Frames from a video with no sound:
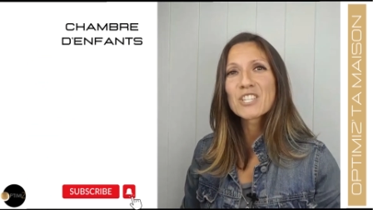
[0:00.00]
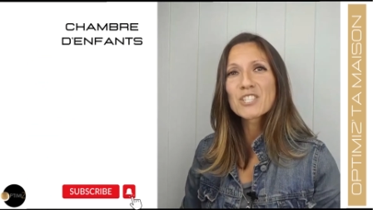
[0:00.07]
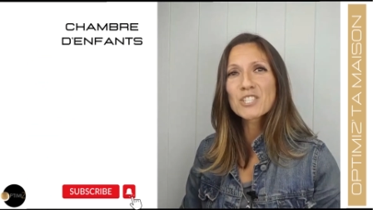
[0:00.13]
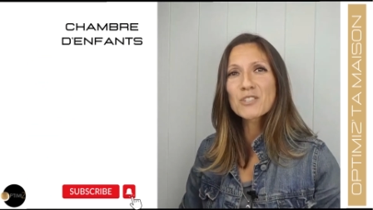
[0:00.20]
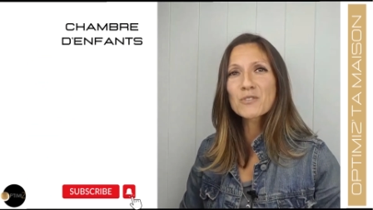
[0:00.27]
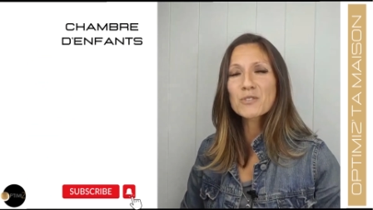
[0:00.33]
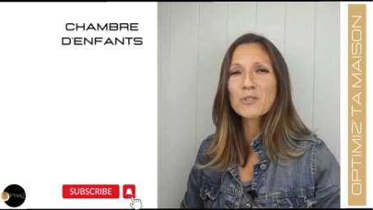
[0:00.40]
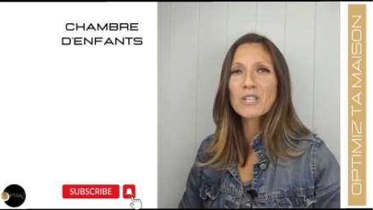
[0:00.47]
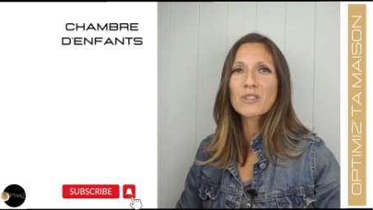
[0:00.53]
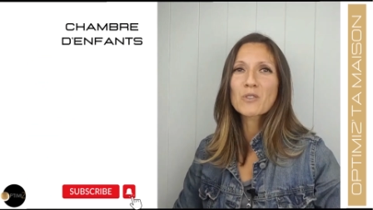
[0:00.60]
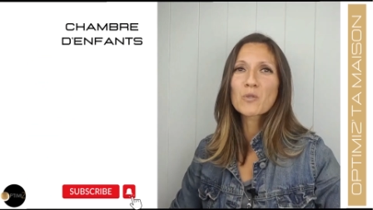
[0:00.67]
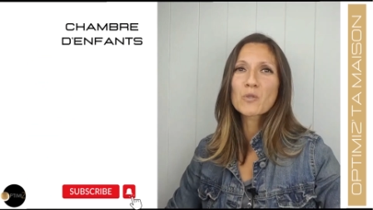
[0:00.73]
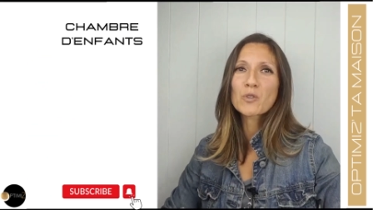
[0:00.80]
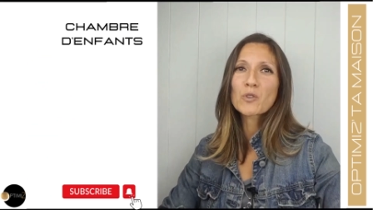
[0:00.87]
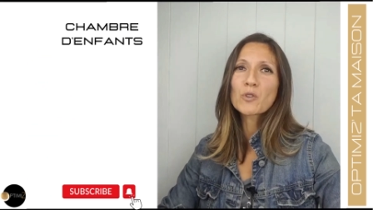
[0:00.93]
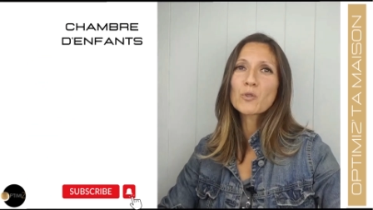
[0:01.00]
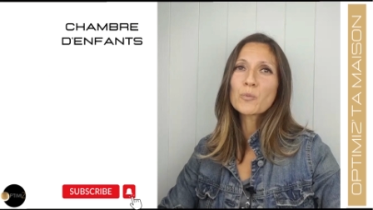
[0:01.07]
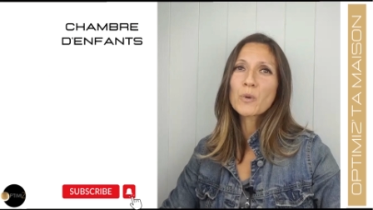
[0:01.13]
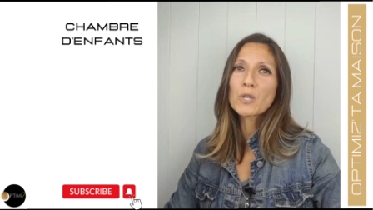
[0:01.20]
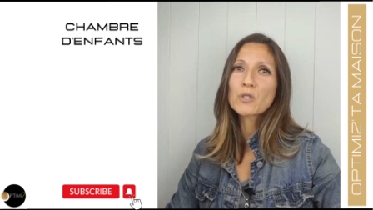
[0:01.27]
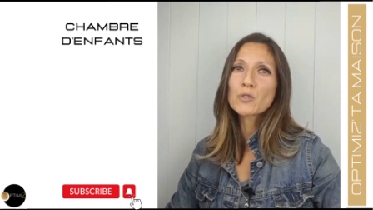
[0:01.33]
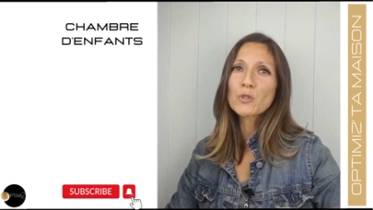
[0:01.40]
Je vous souhaite donc une
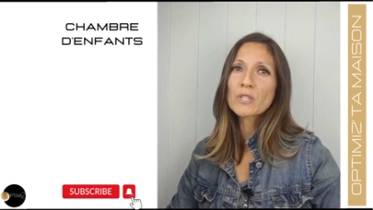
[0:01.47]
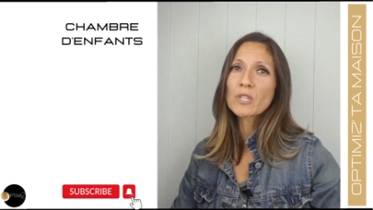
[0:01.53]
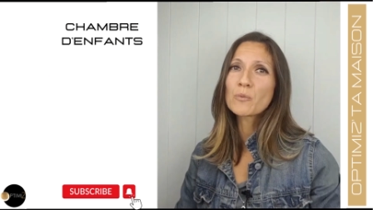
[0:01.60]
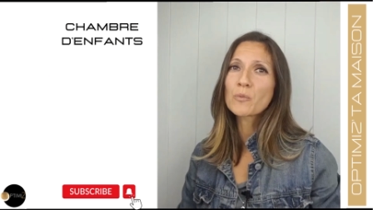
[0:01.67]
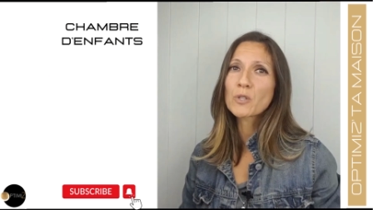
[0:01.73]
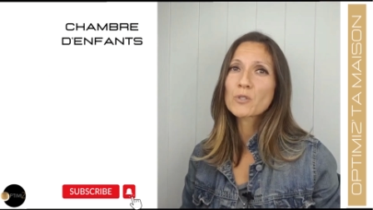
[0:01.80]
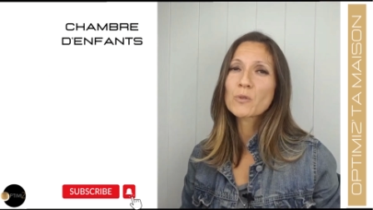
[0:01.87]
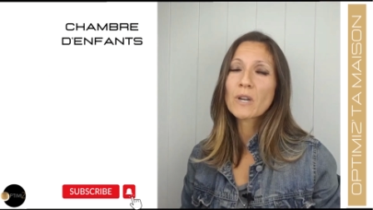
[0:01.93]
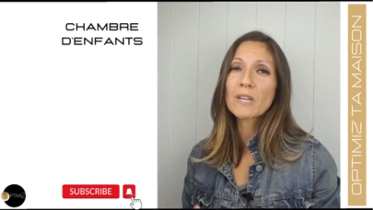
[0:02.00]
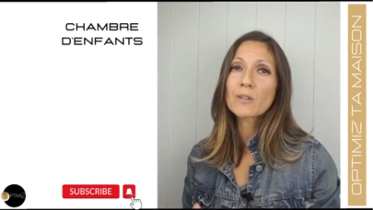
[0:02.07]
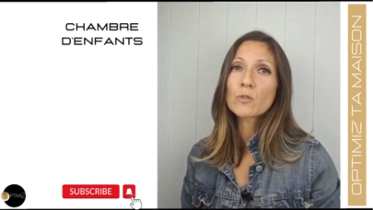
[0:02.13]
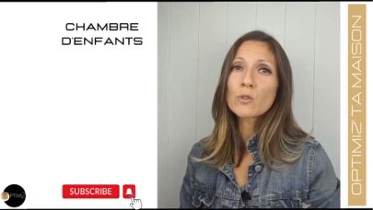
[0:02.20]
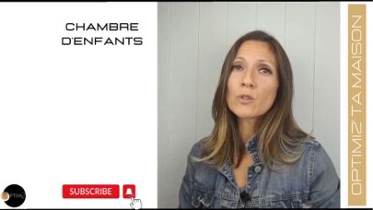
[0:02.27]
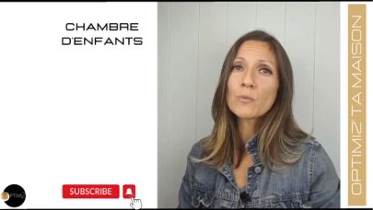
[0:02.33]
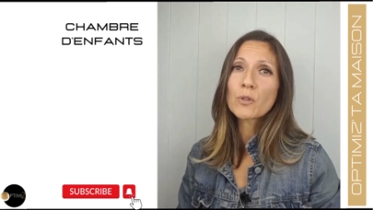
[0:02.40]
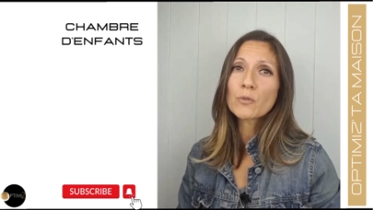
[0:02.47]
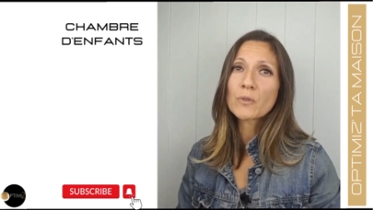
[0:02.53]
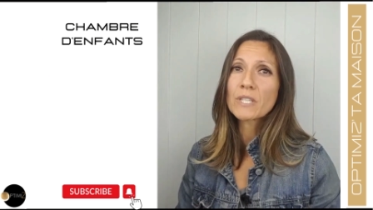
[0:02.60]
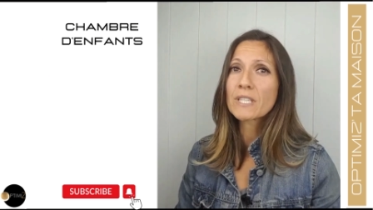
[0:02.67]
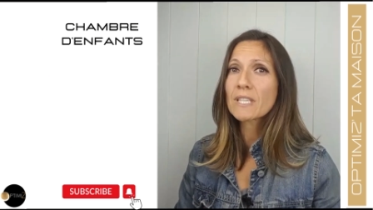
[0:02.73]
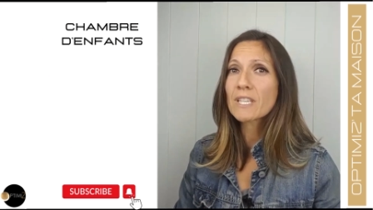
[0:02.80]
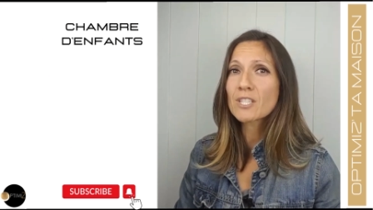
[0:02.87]
bonne journée, une bonne soirée ou une bonne
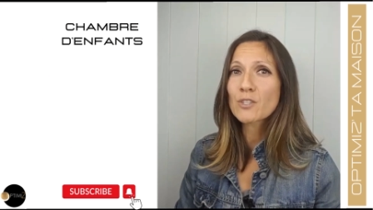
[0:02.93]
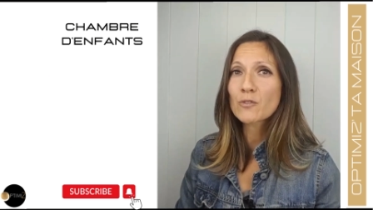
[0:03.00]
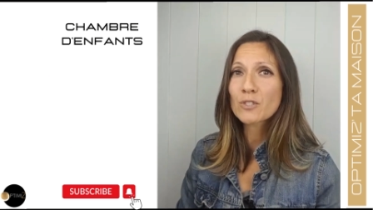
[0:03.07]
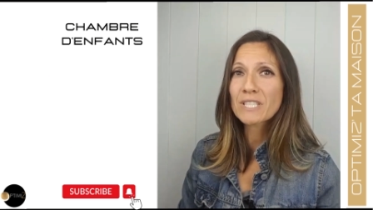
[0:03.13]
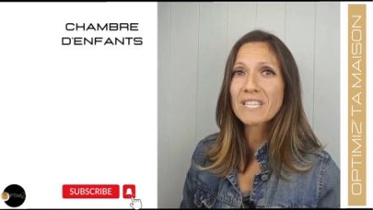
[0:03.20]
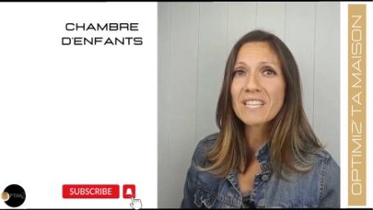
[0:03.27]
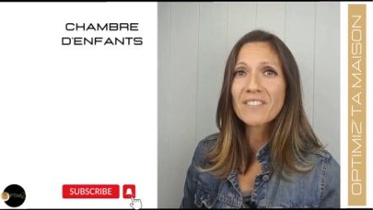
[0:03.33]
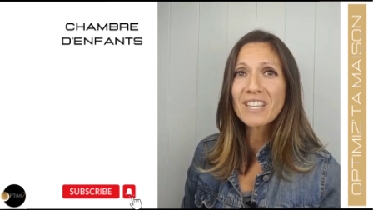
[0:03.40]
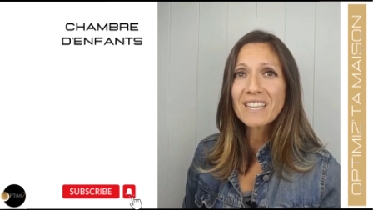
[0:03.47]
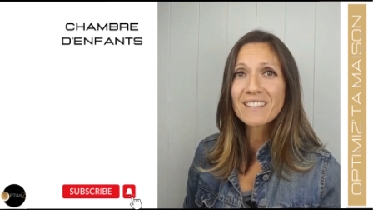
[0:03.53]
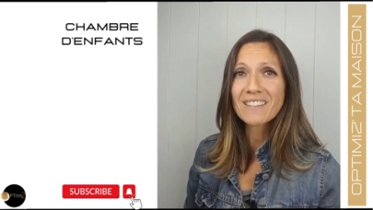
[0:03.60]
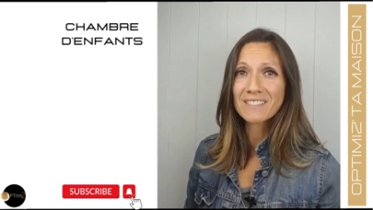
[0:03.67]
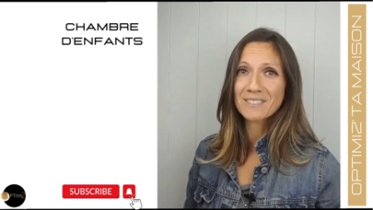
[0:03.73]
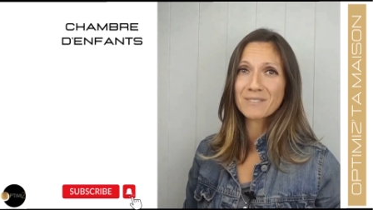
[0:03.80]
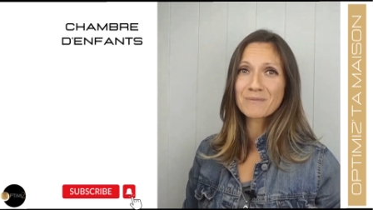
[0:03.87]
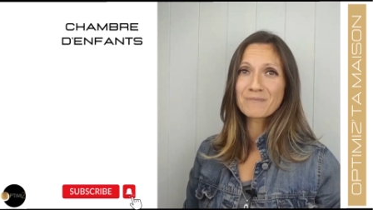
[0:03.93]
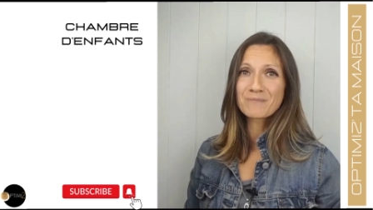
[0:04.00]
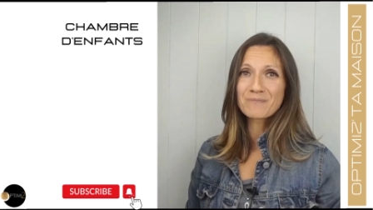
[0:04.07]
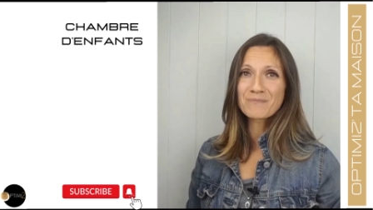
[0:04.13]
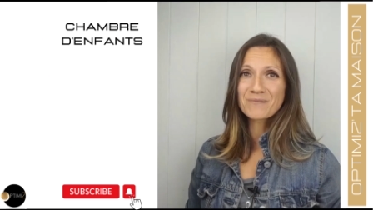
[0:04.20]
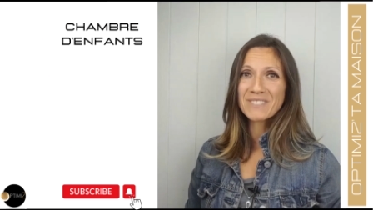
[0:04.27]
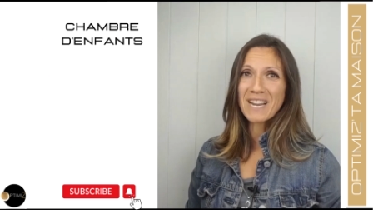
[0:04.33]
nuit et je vous dis à très vite
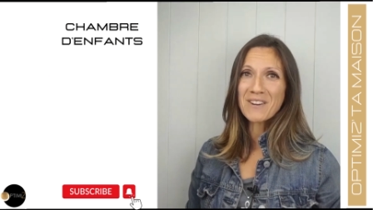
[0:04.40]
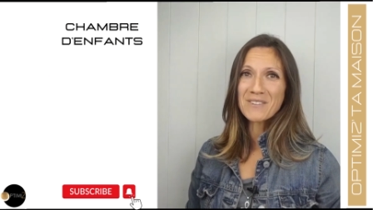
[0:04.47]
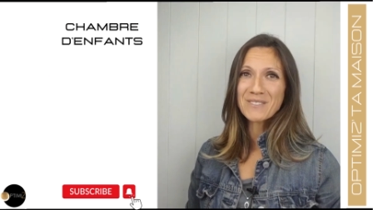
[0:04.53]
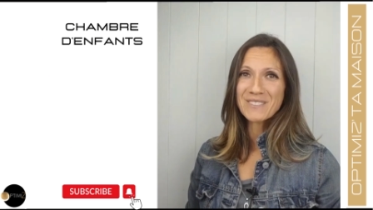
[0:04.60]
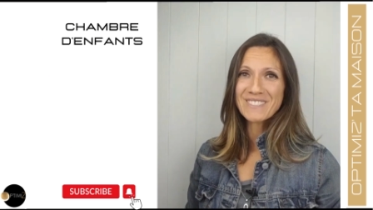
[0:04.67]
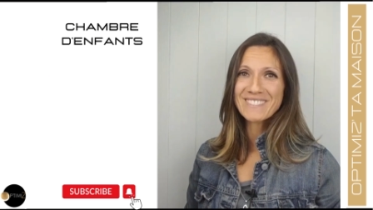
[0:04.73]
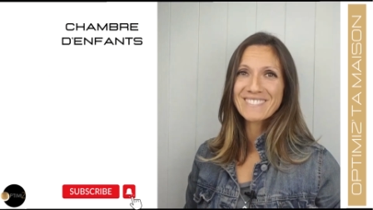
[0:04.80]
Ciao